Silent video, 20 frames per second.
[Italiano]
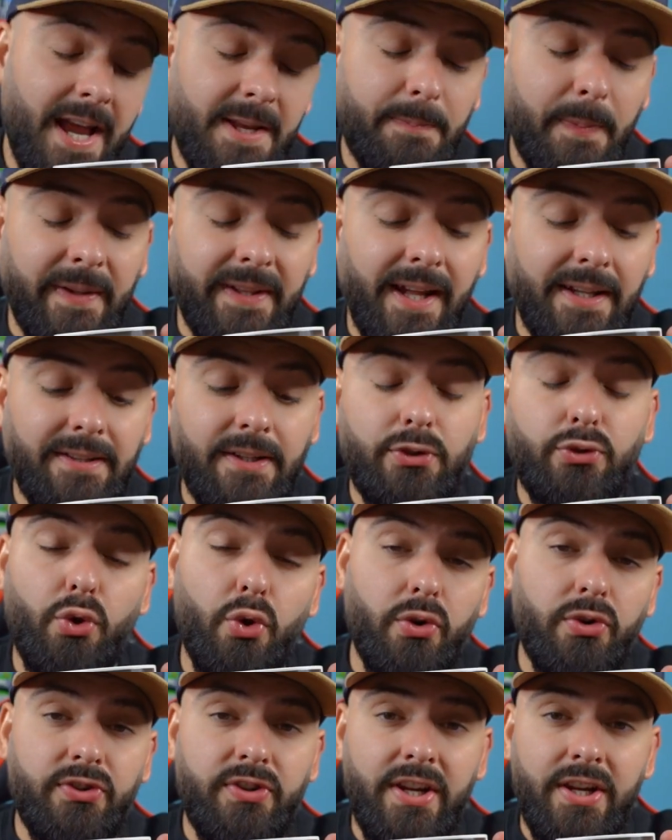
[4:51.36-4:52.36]
Aspettate
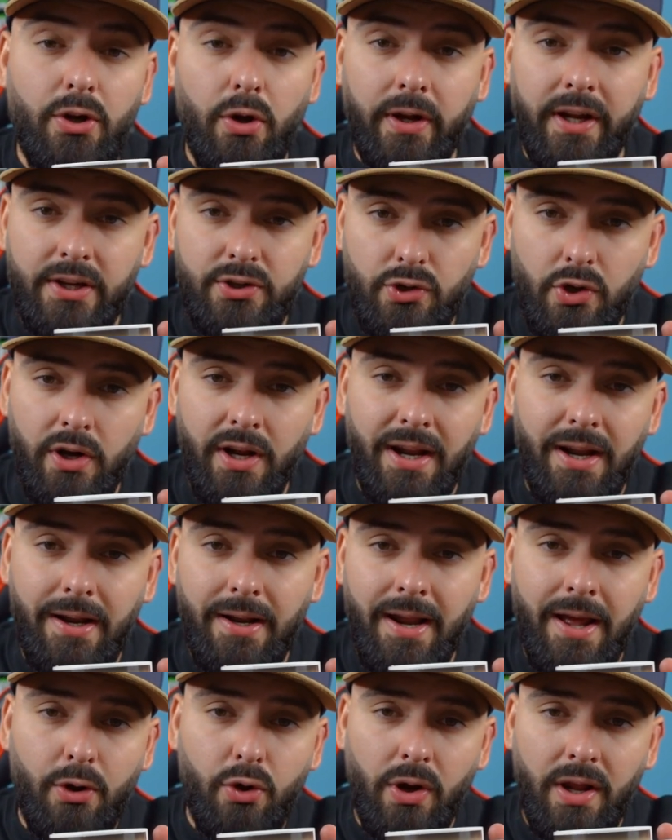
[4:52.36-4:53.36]
sorsino che ho la,
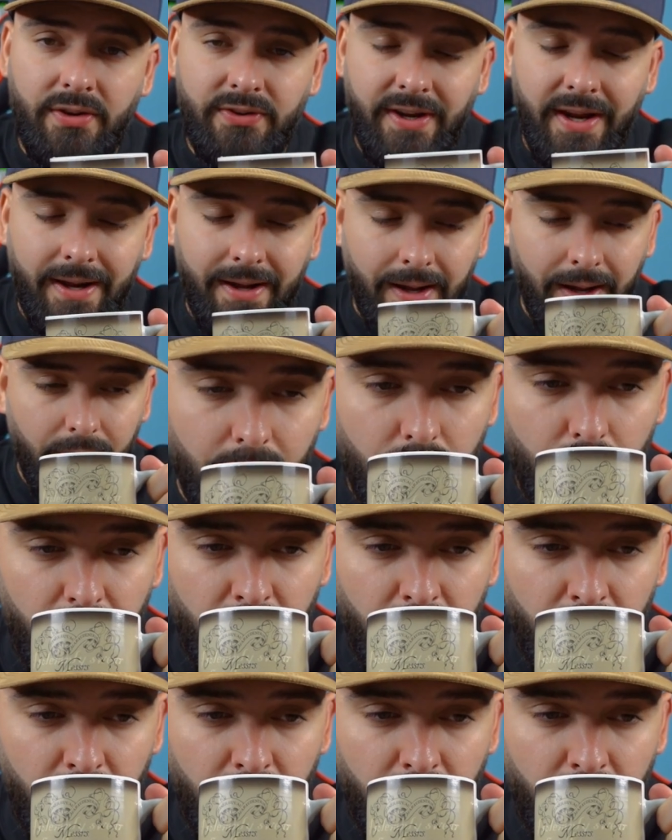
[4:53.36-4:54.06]
la gola secca.